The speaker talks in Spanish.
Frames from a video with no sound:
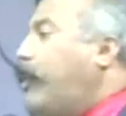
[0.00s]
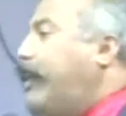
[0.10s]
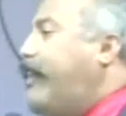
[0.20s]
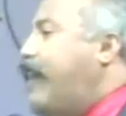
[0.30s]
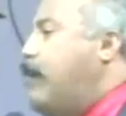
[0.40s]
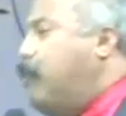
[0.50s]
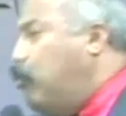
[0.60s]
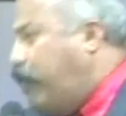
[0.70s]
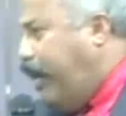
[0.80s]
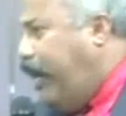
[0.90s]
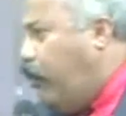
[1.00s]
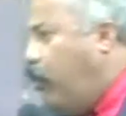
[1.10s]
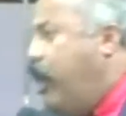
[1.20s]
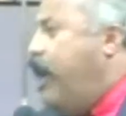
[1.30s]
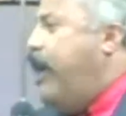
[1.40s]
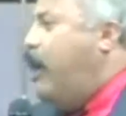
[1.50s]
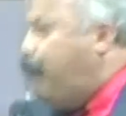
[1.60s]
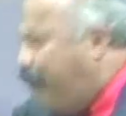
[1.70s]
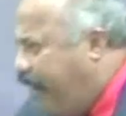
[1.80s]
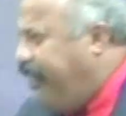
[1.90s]
de la deidad involucrado en el
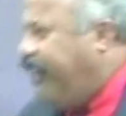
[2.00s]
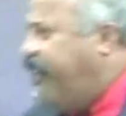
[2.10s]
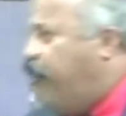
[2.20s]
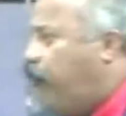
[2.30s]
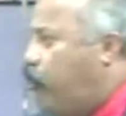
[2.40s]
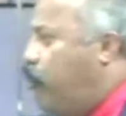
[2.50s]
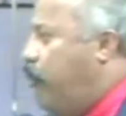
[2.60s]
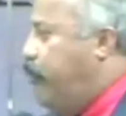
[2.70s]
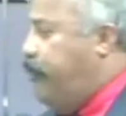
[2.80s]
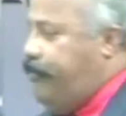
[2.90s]
plan de redención.